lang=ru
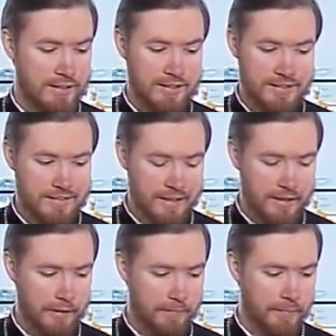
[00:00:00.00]
не
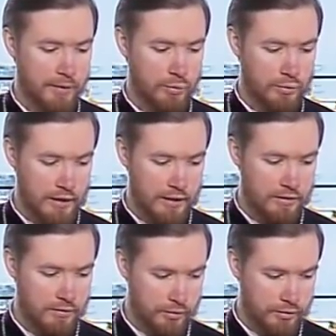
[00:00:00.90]
зная, куда
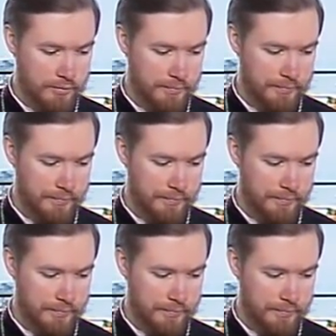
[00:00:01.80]
идет.